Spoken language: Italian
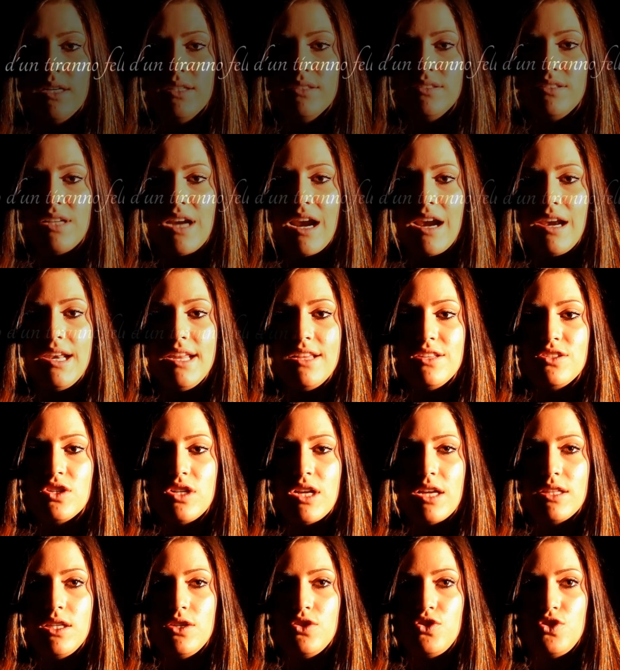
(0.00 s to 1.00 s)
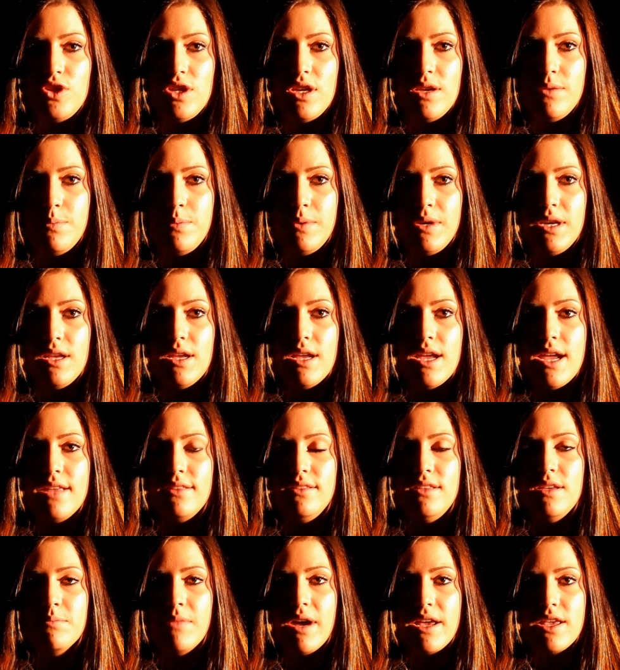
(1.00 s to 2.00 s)
Tra l'isola di Cifri e di
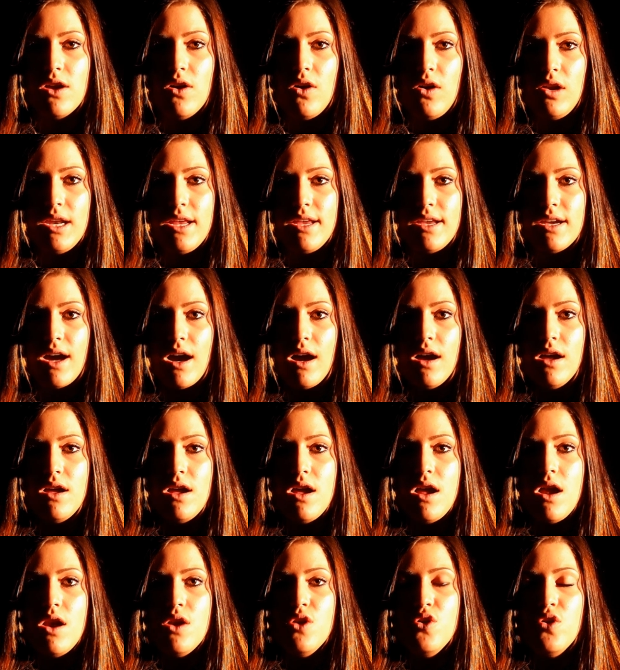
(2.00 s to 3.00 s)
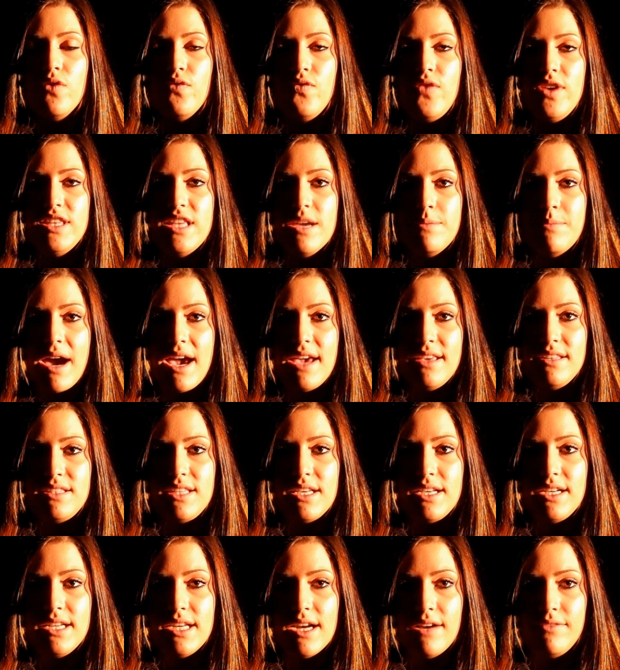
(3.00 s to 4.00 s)
Maiolica non vide mai
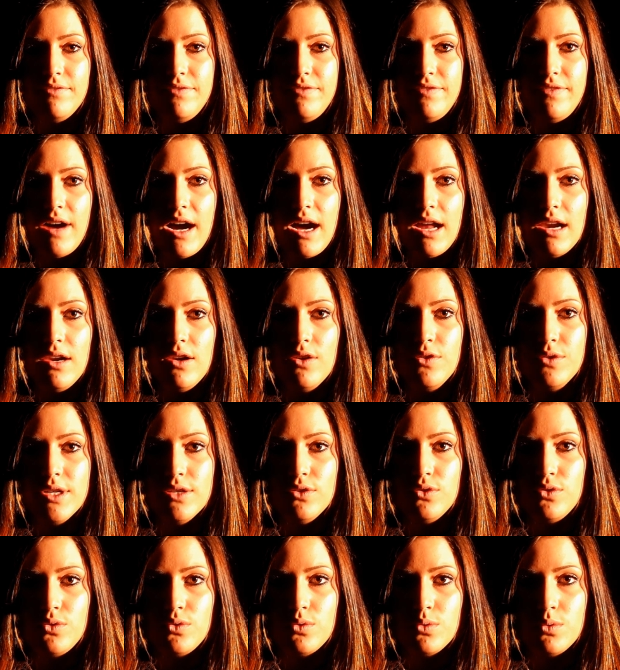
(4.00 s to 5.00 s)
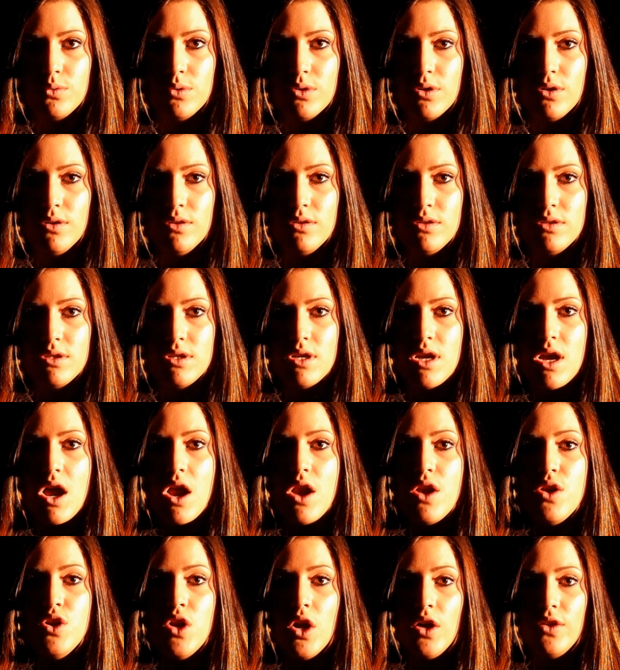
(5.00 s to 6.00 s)
sì gran fallo Nettuno,
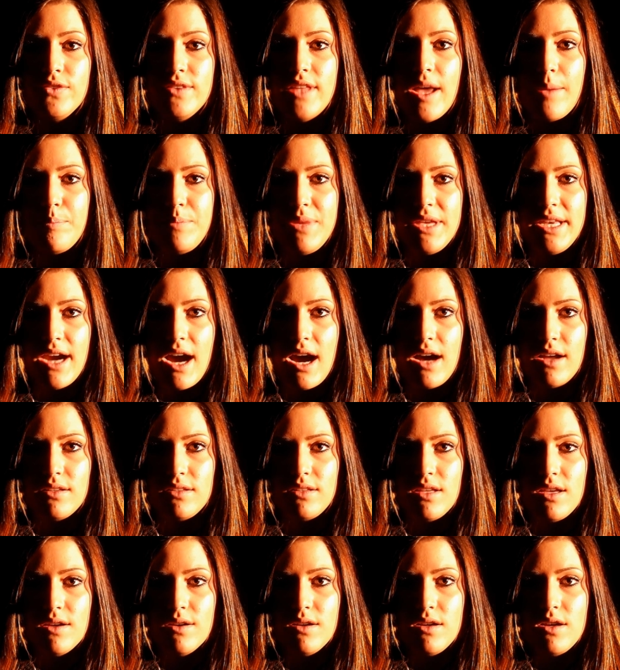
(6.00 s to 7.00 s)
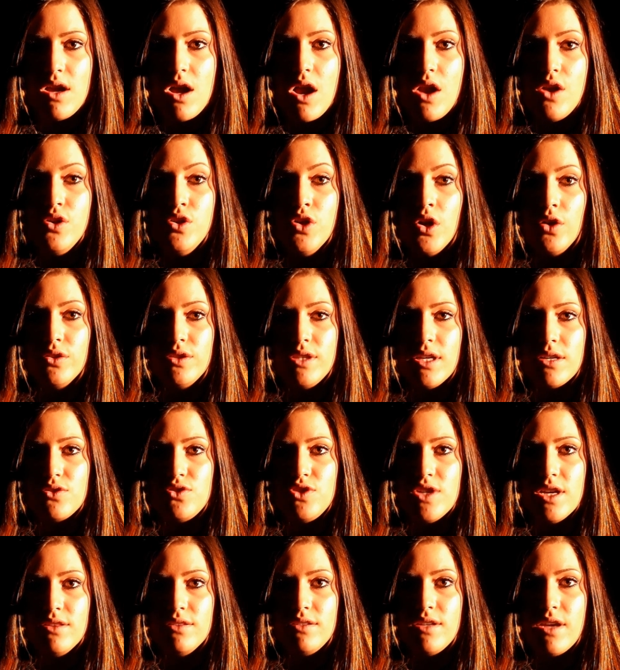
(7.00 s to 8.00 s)
non da pirate, non da
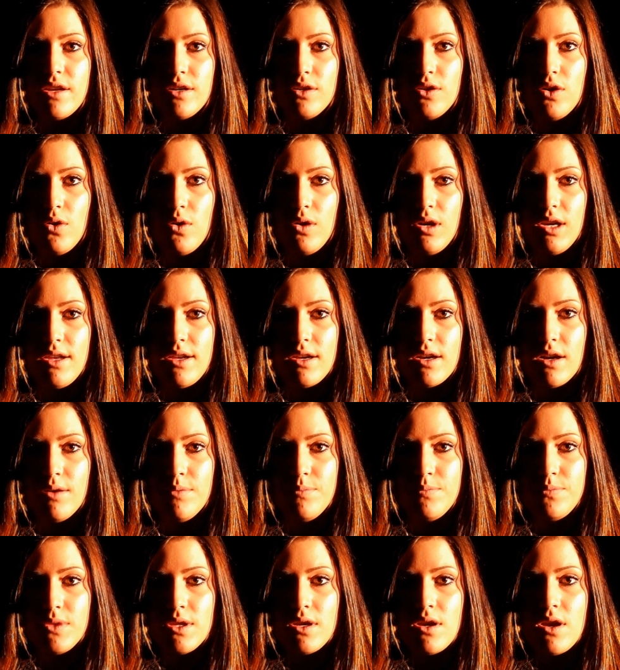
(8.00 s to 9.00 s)
gente argolica,